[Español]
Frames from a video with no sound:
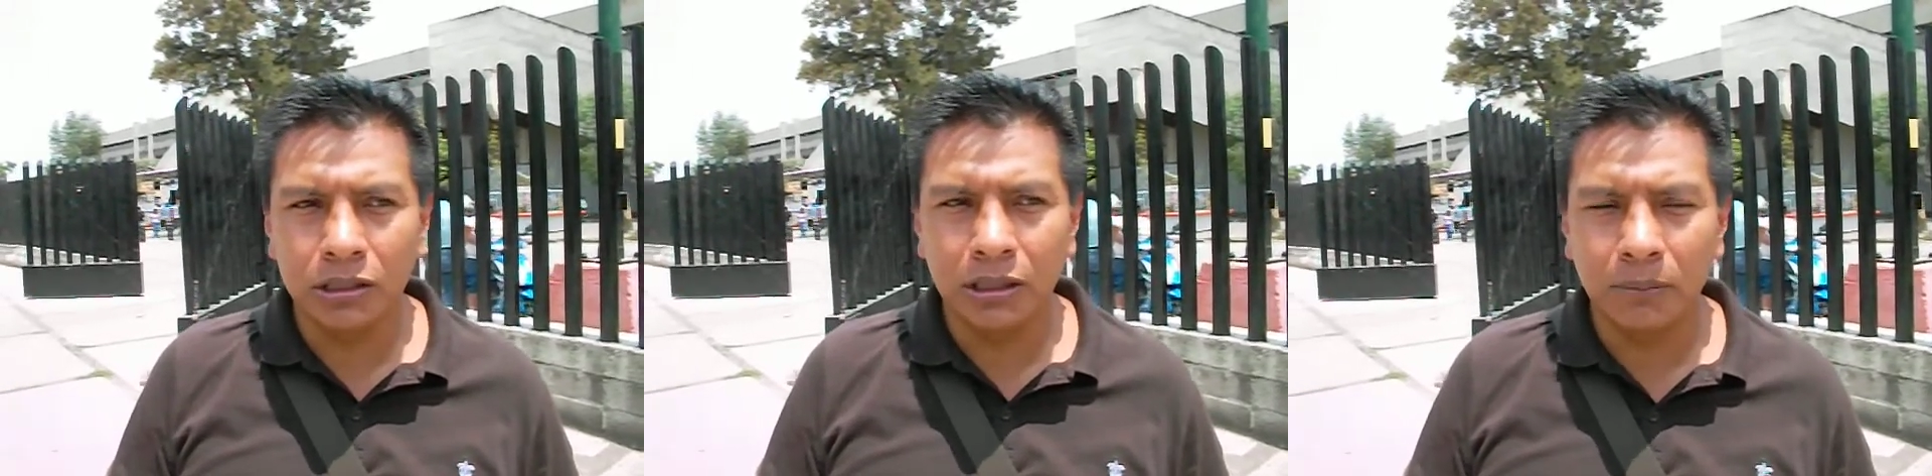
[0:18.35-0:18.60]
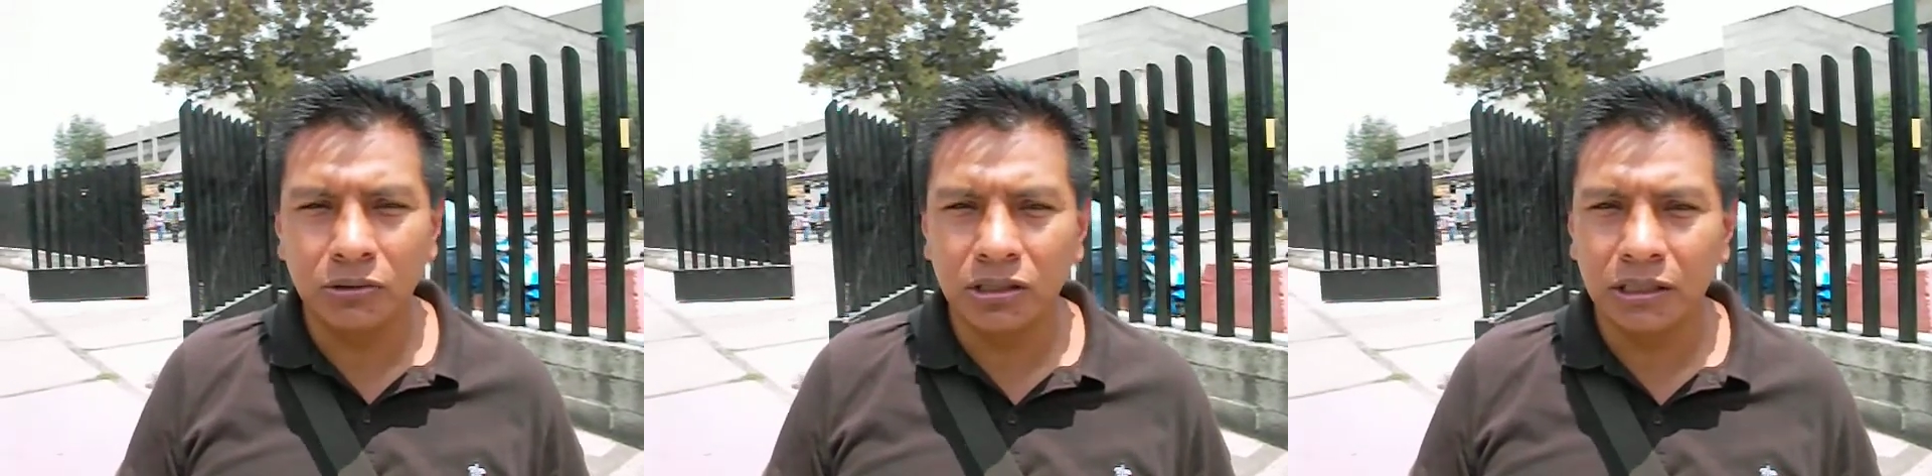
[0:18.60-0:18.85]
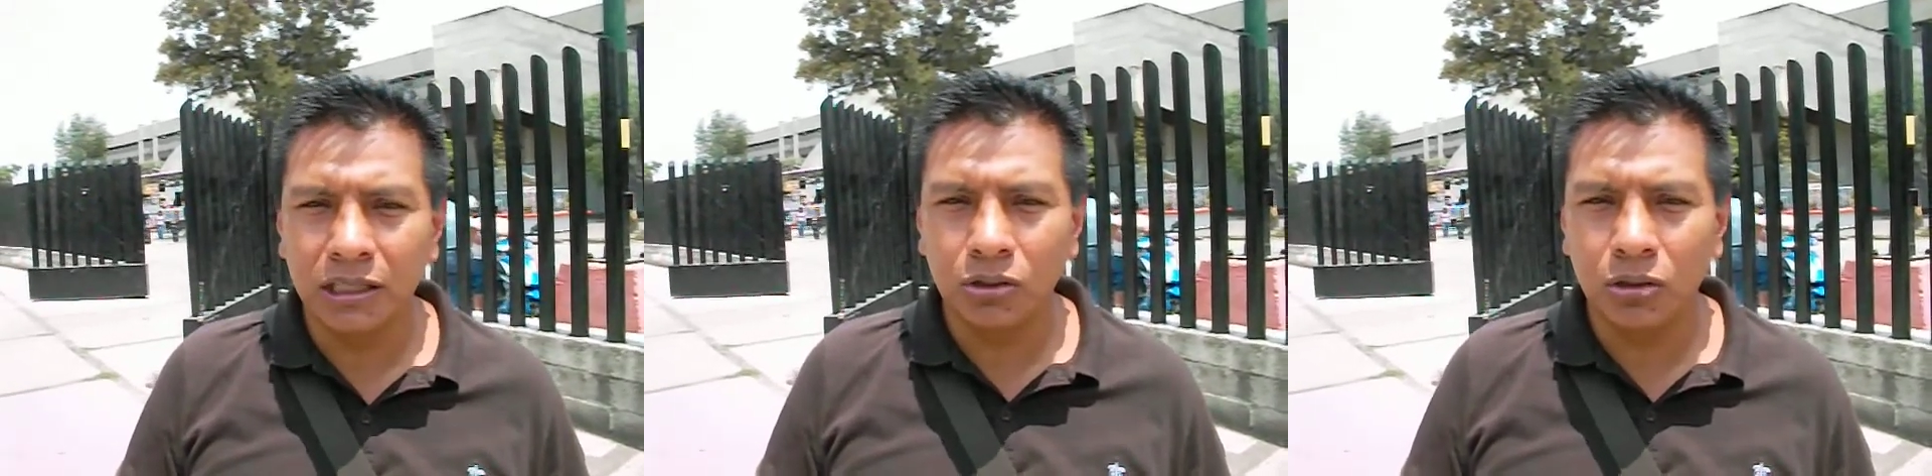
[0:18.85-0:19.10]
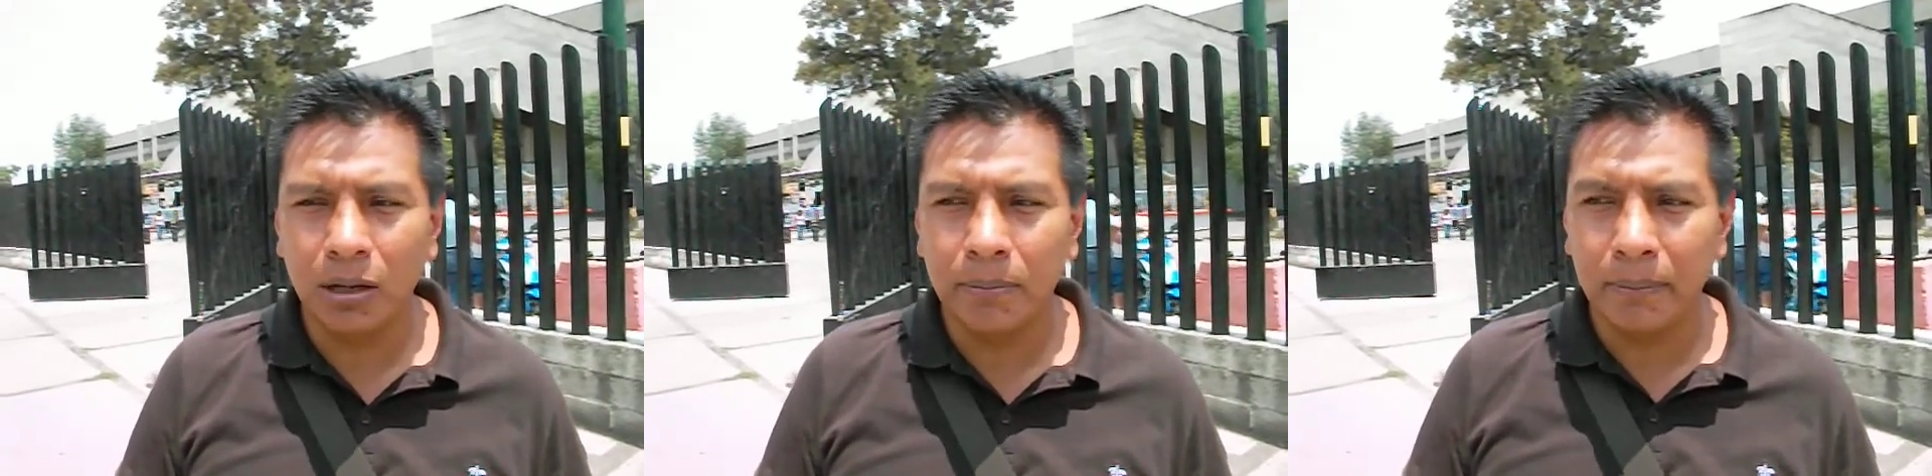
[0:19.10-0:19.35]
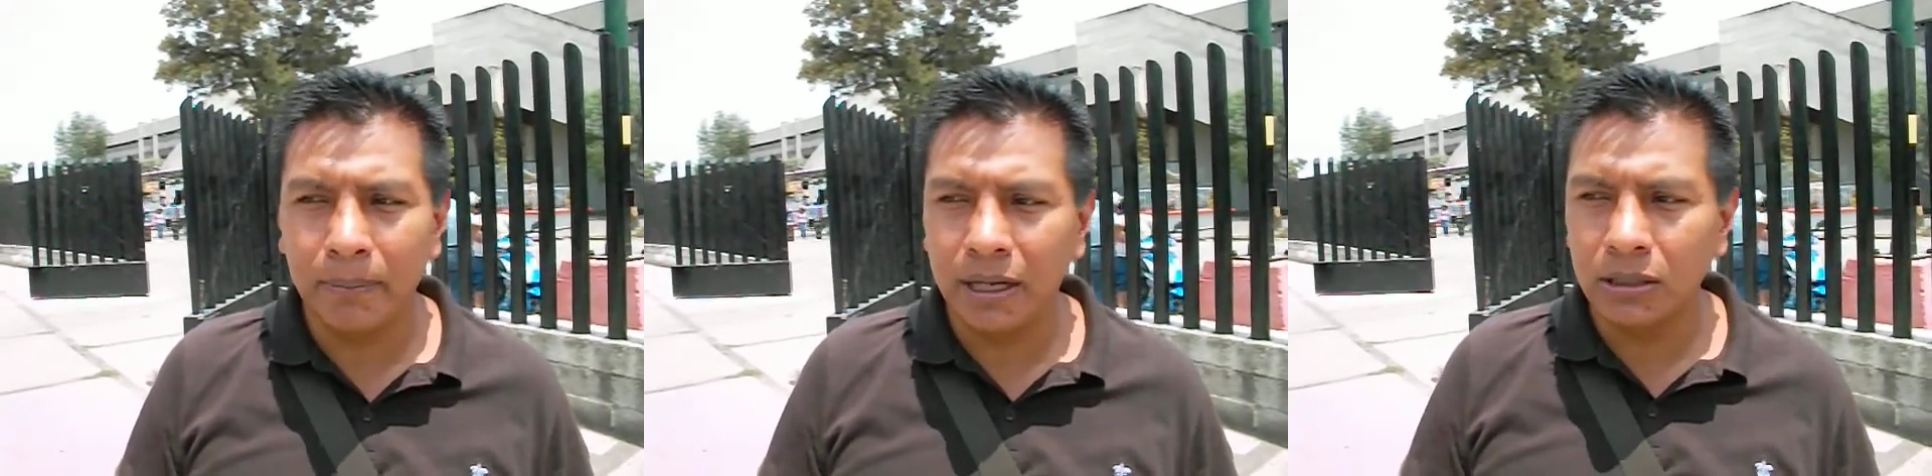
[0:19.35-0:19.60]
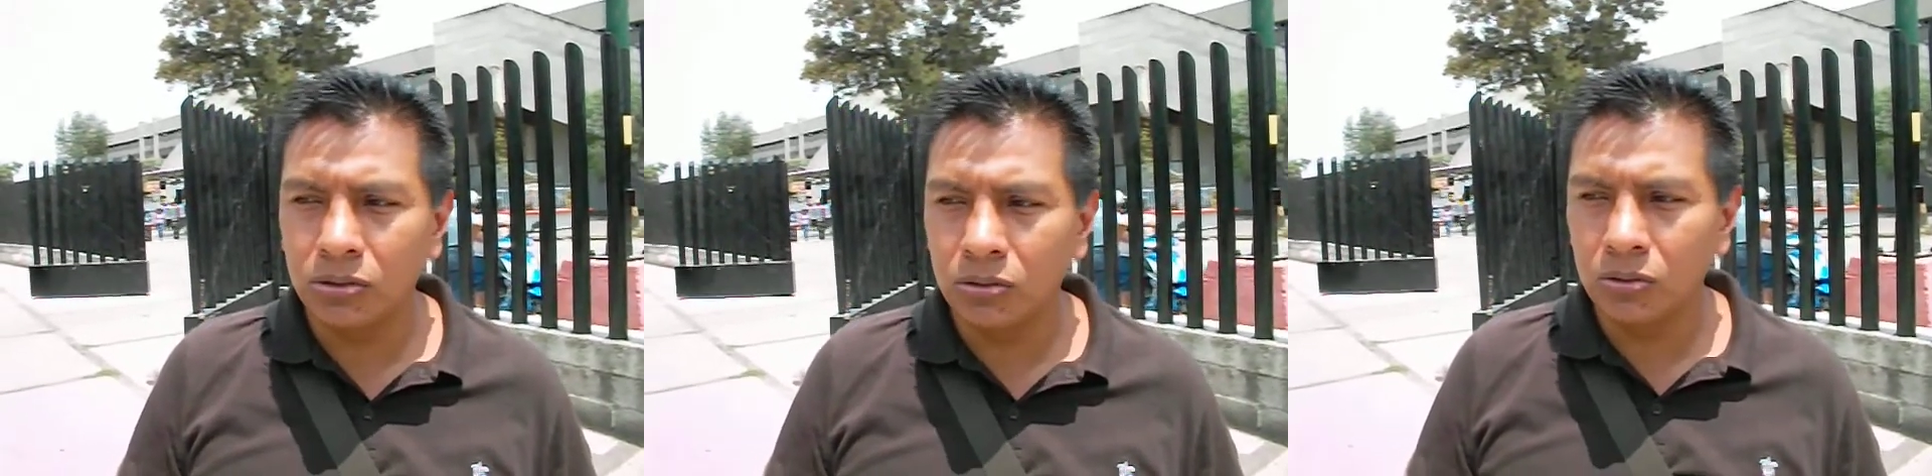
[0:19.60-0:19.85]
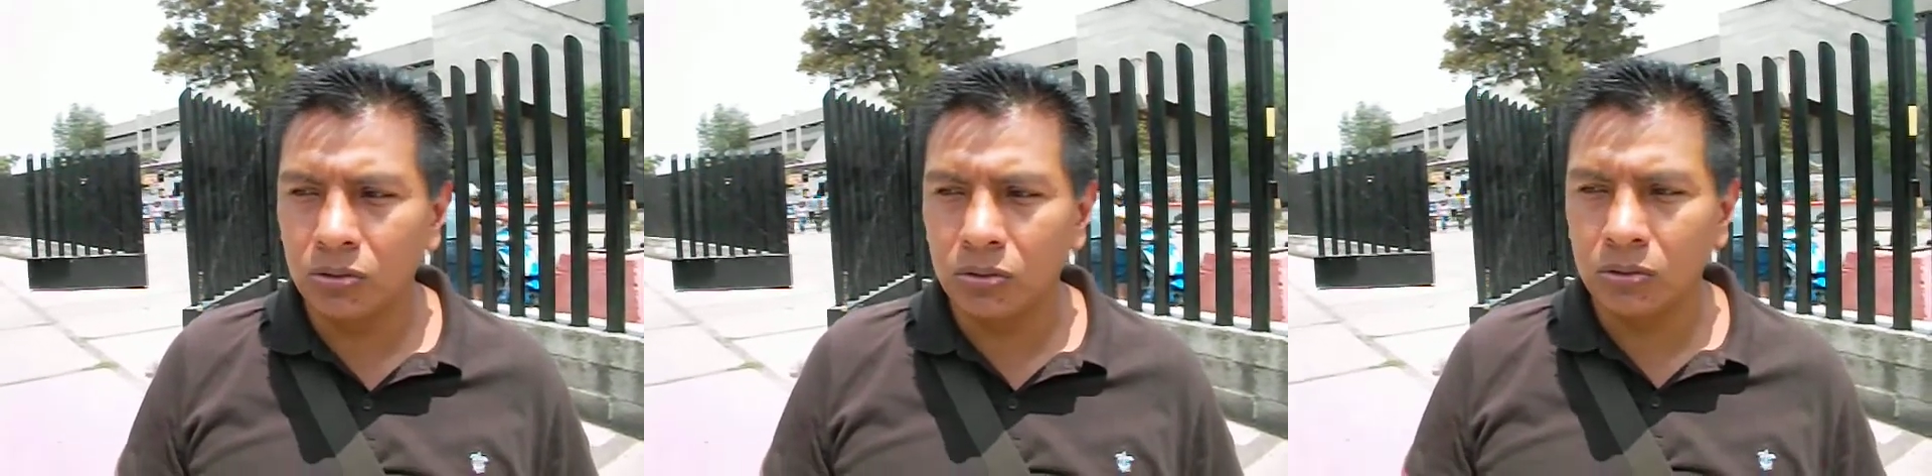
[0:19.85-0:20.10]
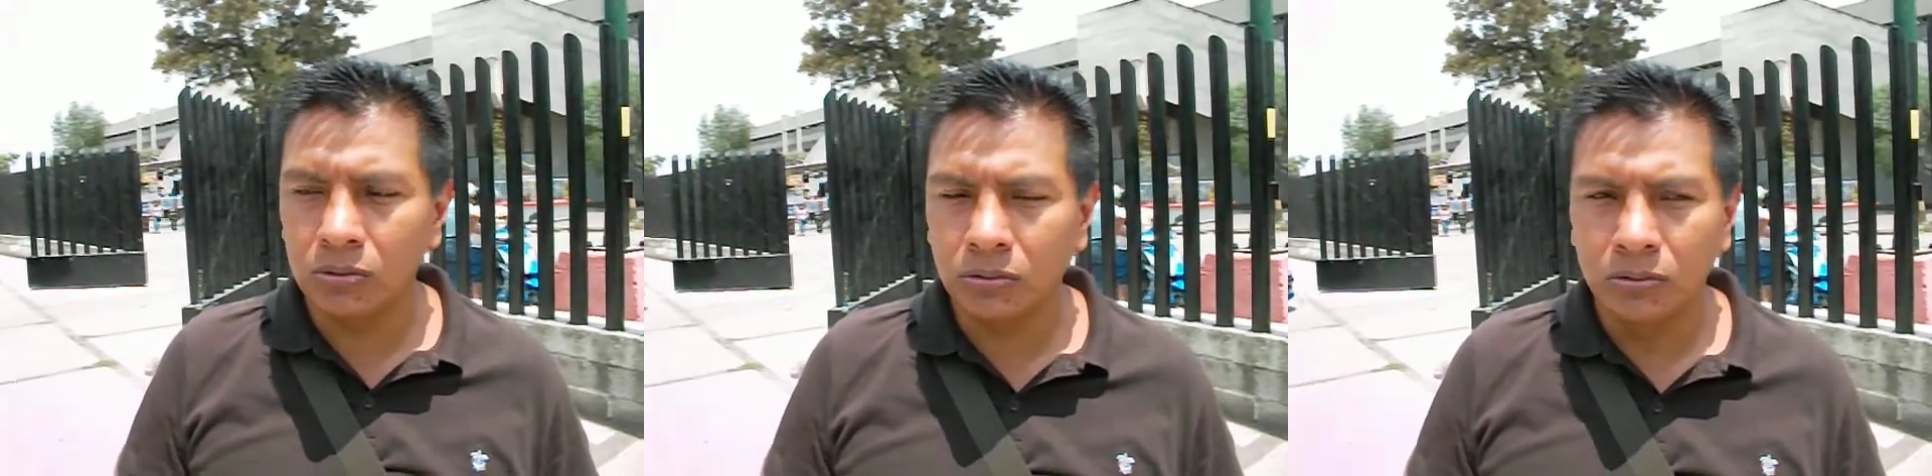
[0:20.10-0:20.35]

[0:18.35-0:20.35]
estamos iniciando la preparación con